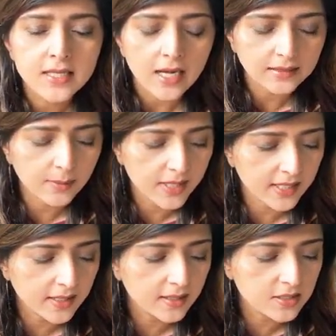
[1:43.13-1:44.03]
साथ
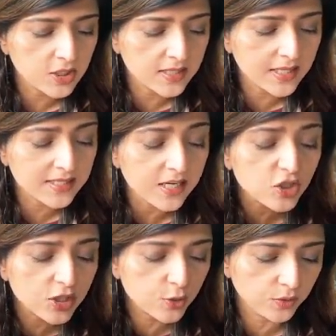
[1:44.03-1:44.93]
हमारे चीज़ें
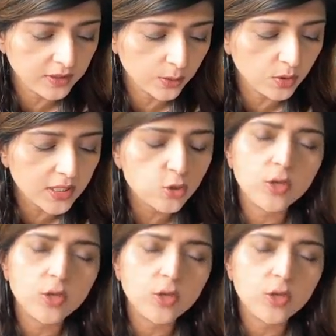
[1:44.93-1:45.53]
एक्सटेंशन होती हैं उनकी